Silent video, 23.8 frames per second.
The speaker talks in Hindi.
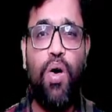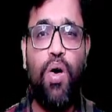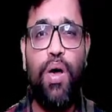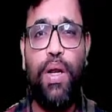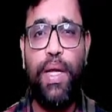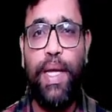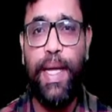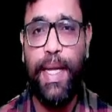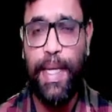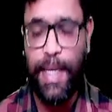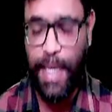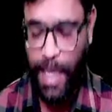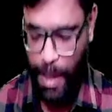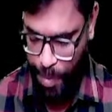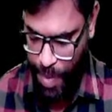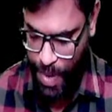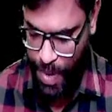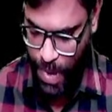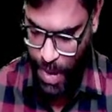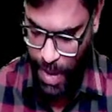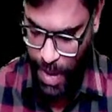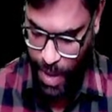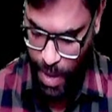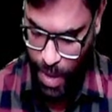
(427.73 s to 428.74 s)
और
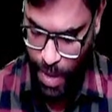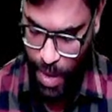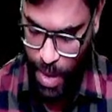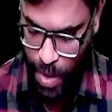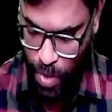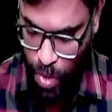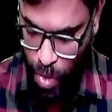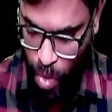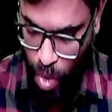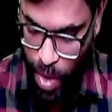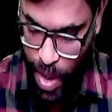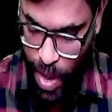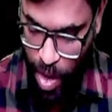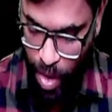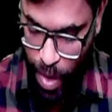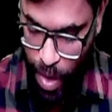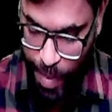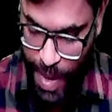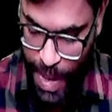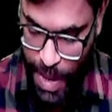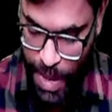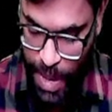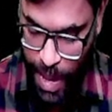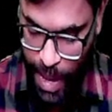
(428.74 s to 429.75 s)
इनकेपेसिटी दो ग्राउंड
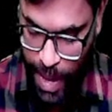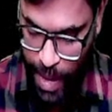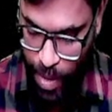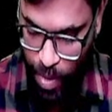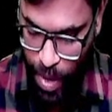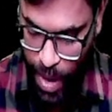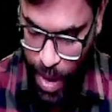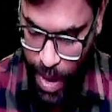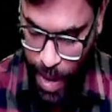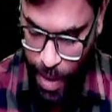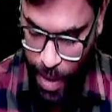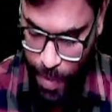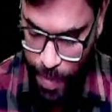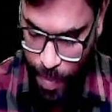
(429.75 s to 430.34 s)
में इंस्टेंट है ओनली